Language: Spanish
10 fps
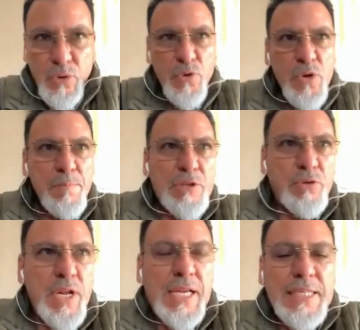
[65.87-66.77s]
una
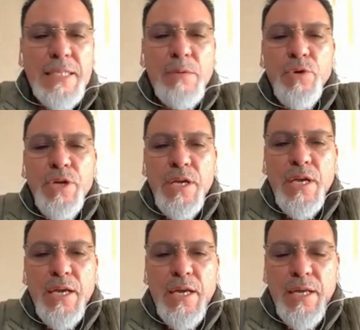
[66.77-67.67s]
persona que está muy
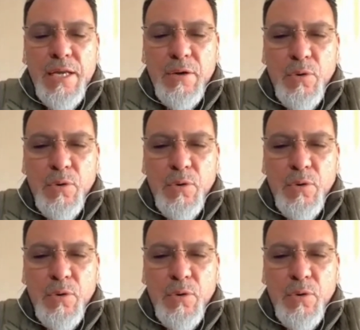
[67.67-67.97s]
eh,